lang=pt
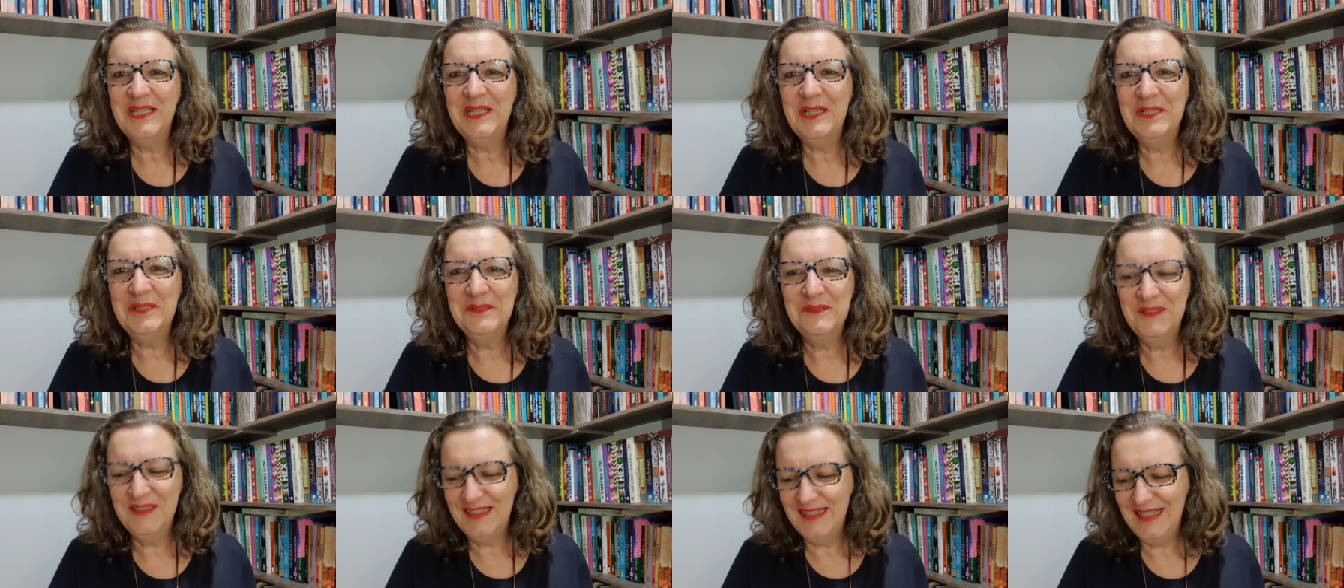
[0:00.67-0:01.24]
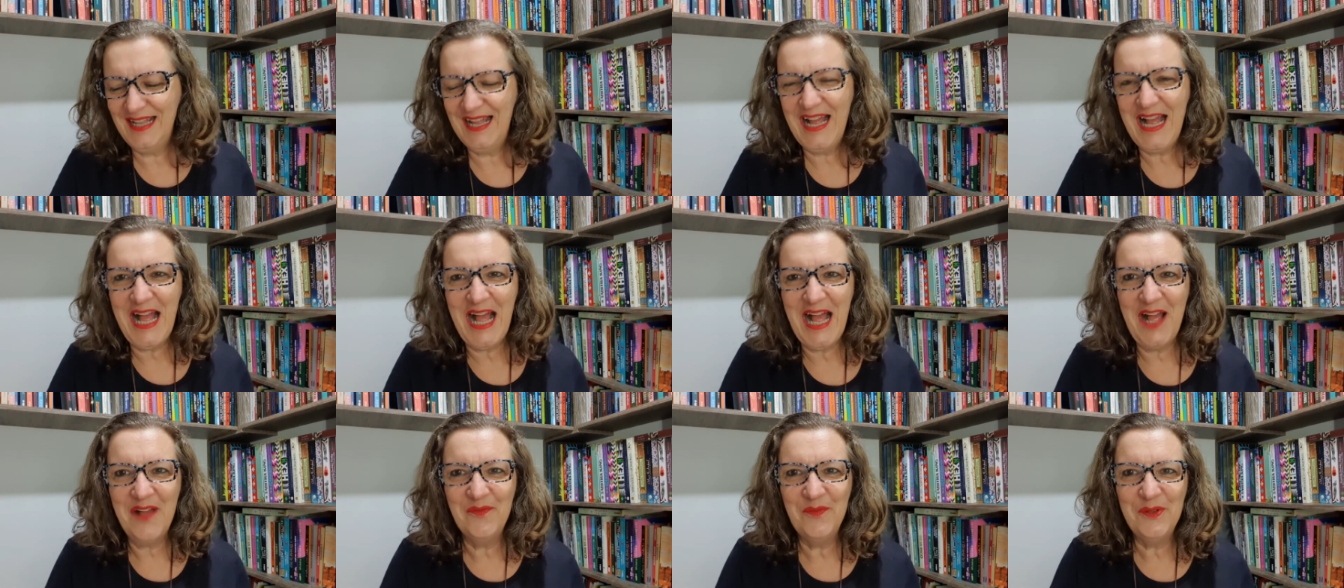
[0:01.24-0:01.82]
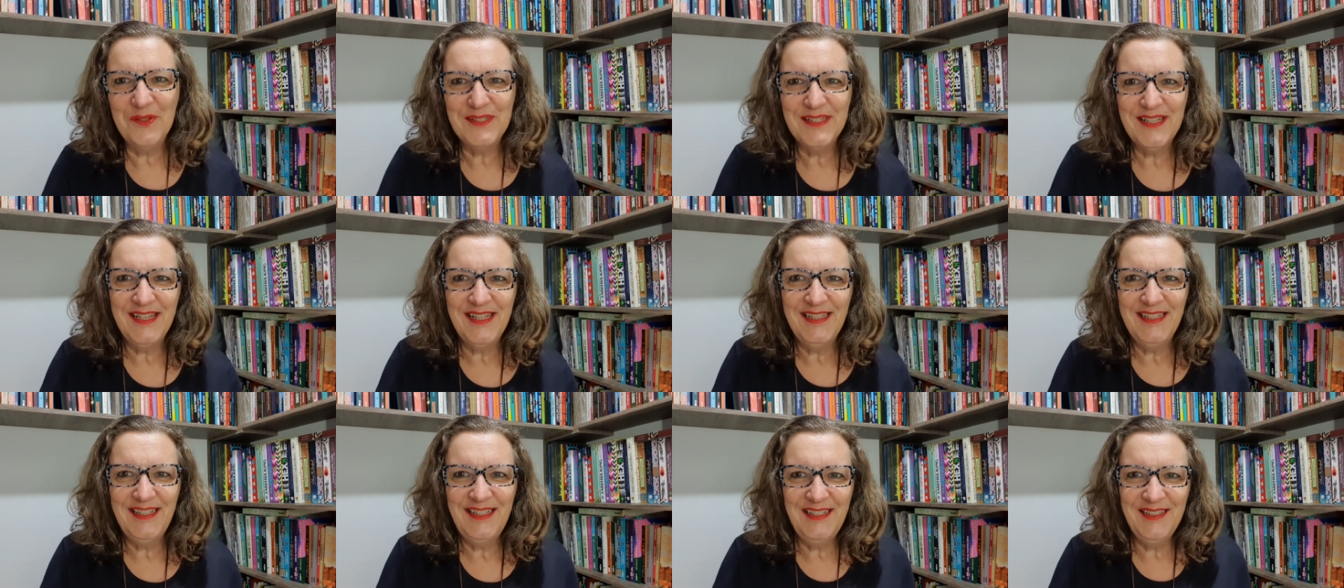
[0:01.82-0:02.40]
Olá, meus
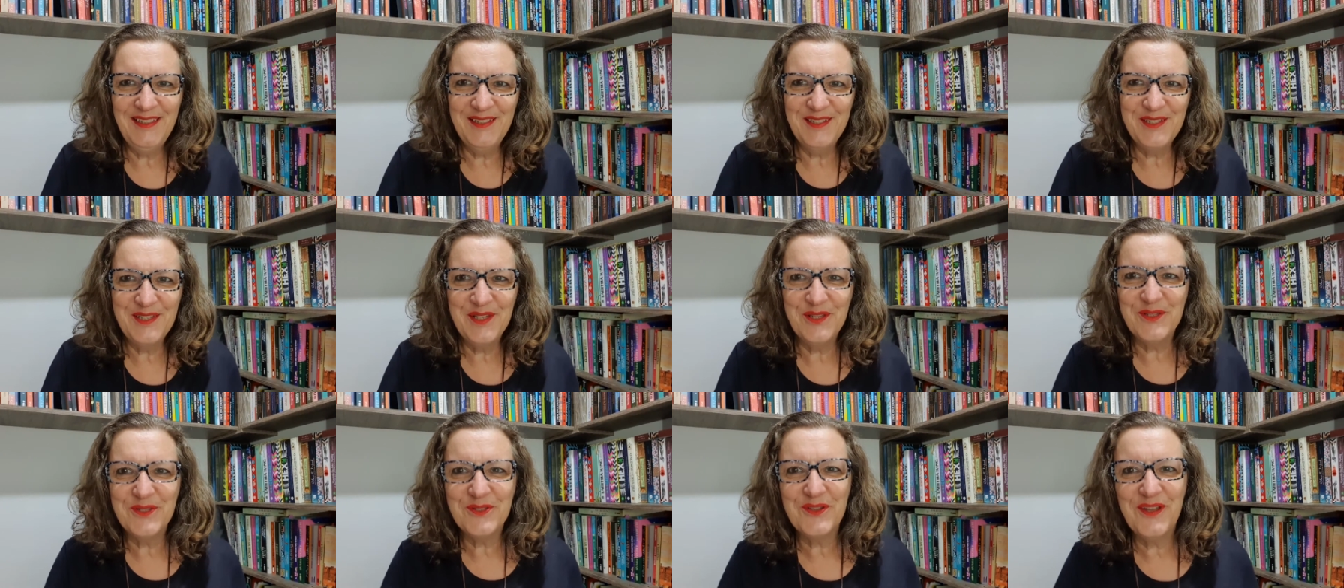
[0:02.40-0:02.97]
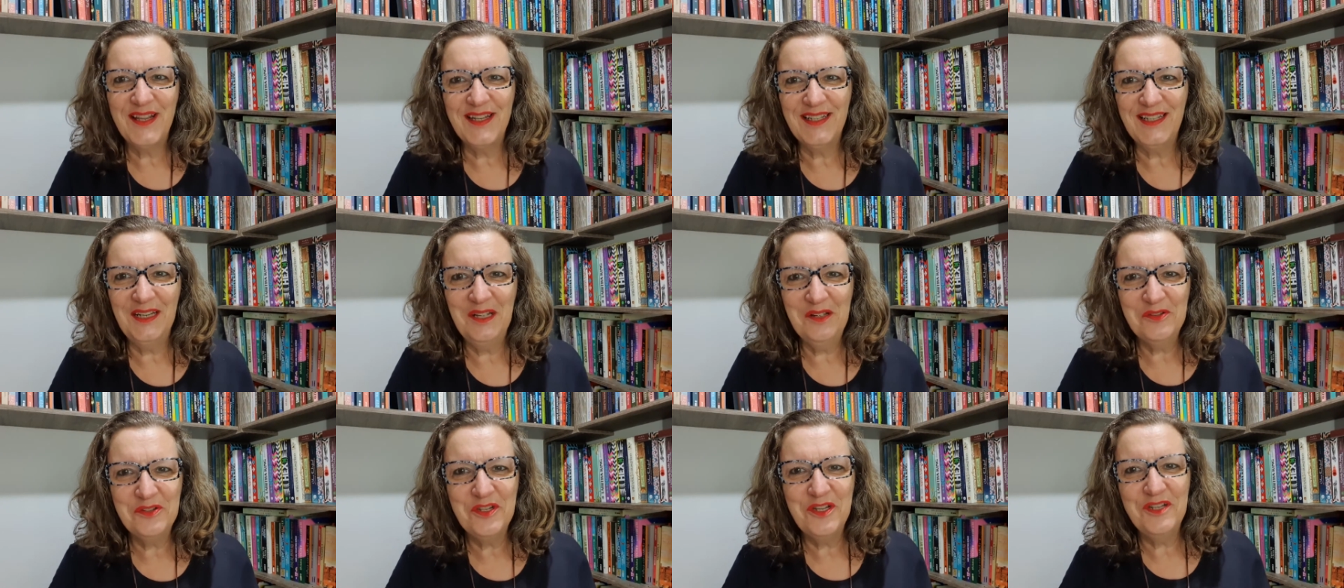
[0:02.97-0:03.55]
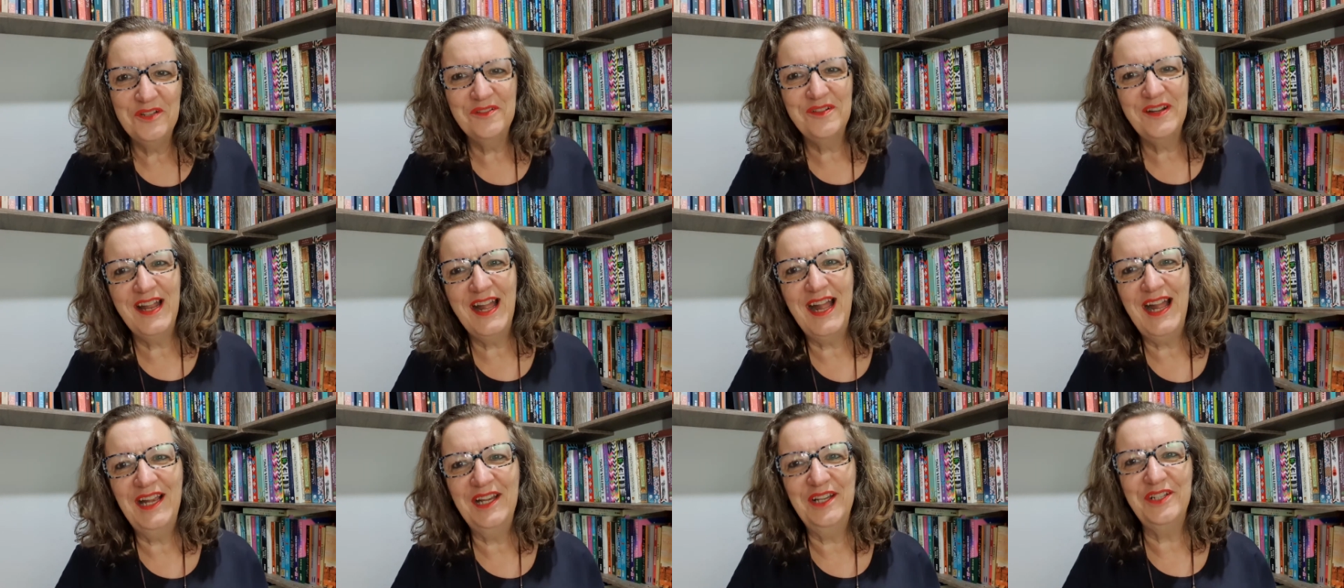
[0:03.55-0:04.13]
queridos, eu sou a Cláudia
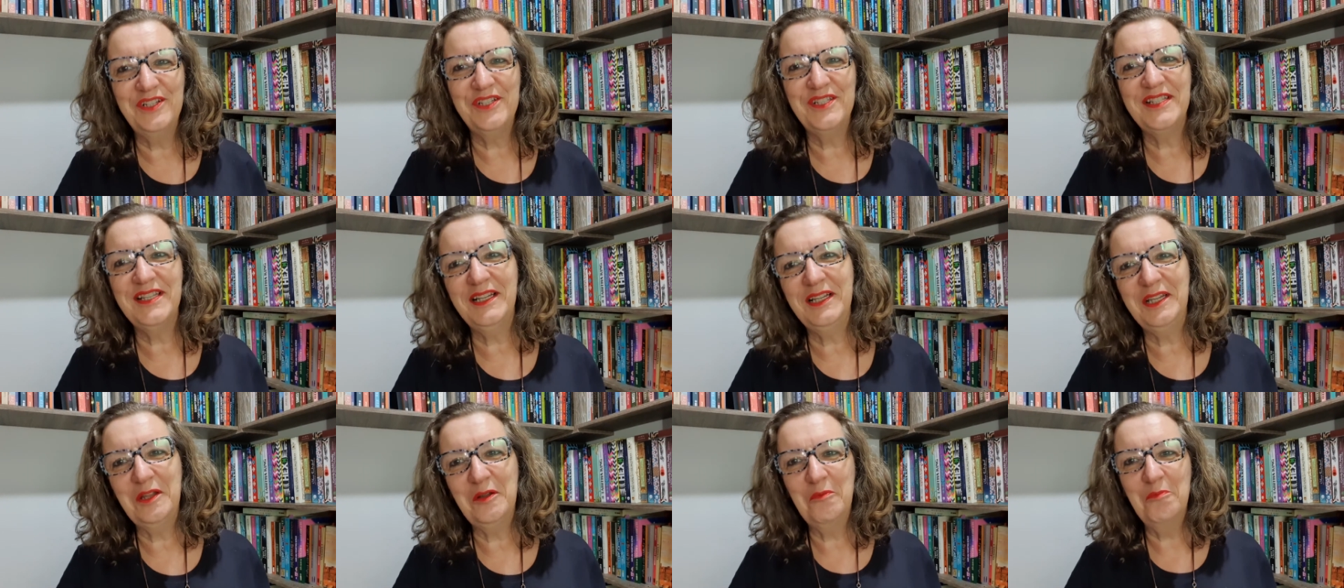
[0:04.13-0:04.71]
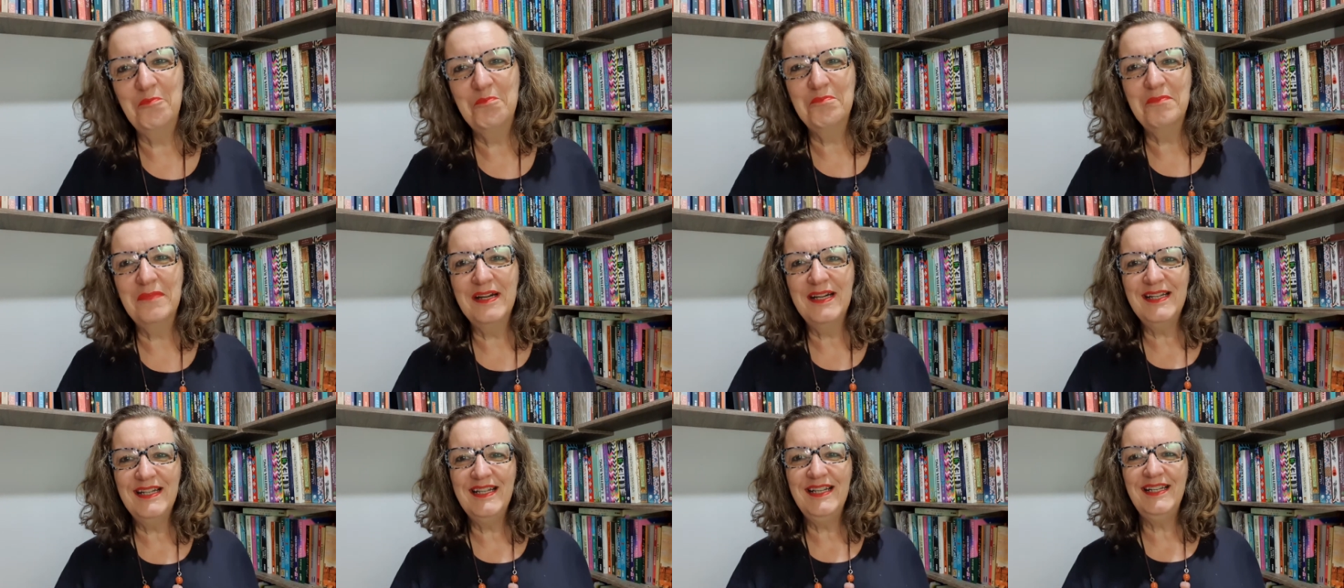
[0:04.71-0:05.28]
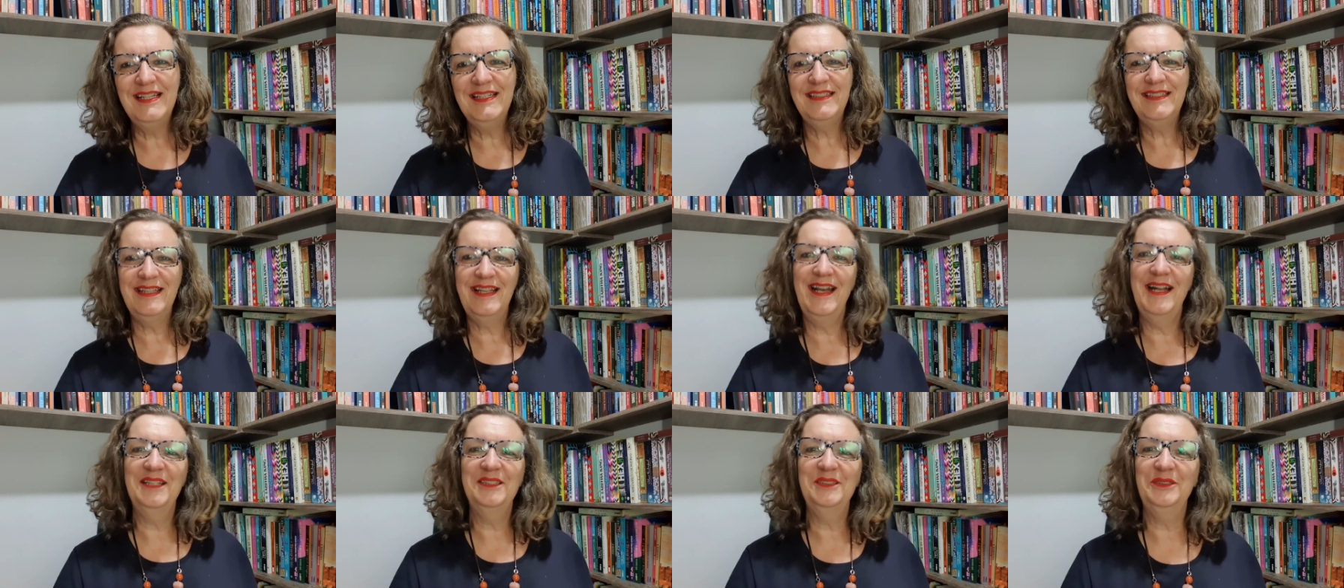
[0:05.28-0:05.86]
Leonardi, esse aqui é o Mãe
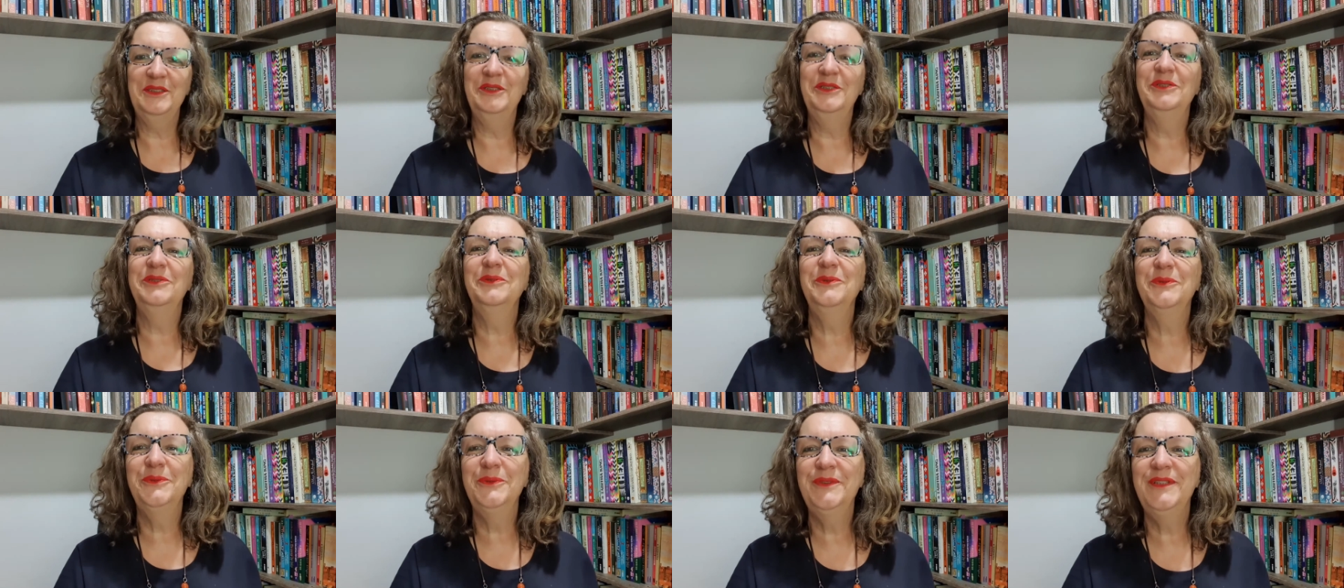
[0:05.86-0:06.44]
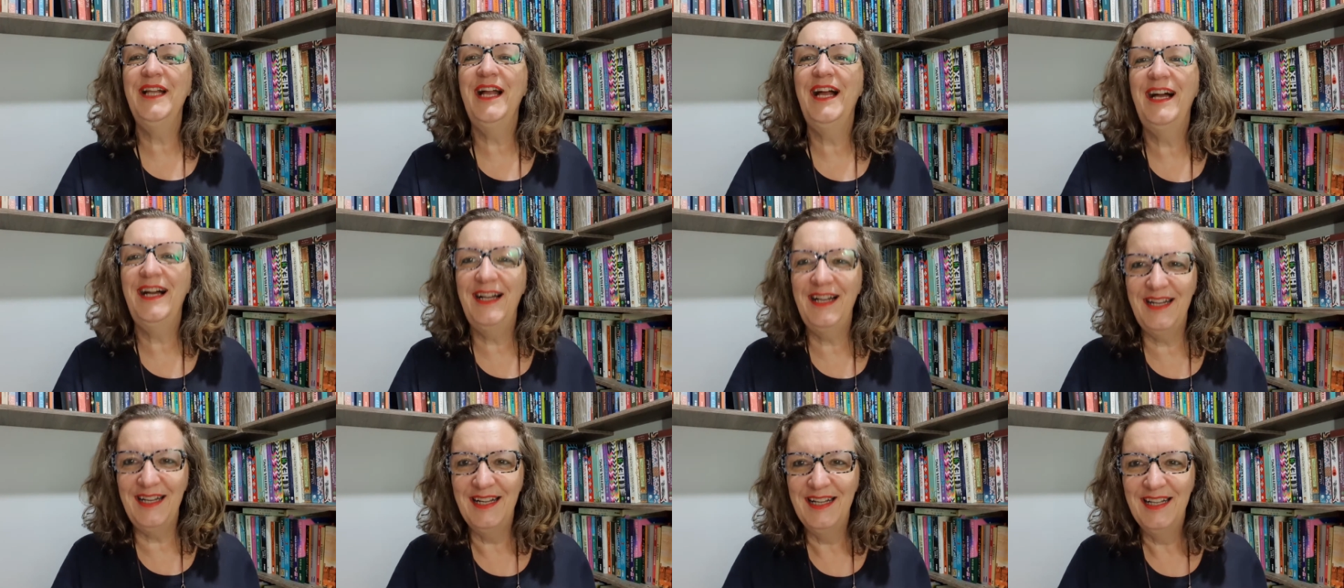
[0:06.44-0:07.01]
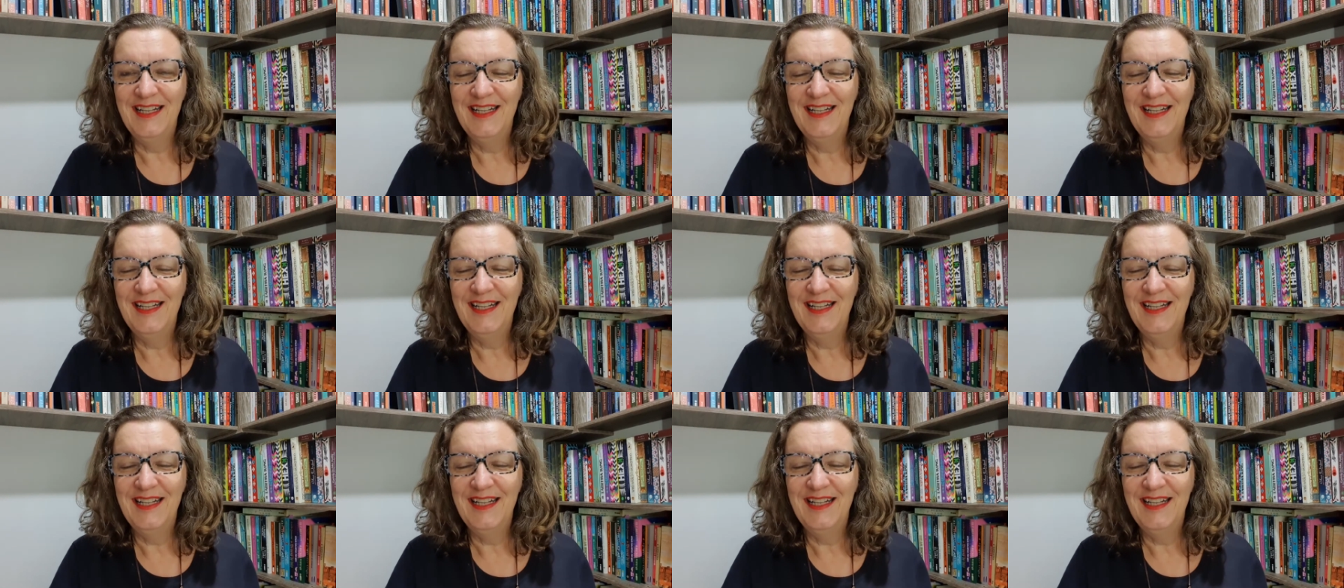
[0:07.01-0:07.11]
Literatura.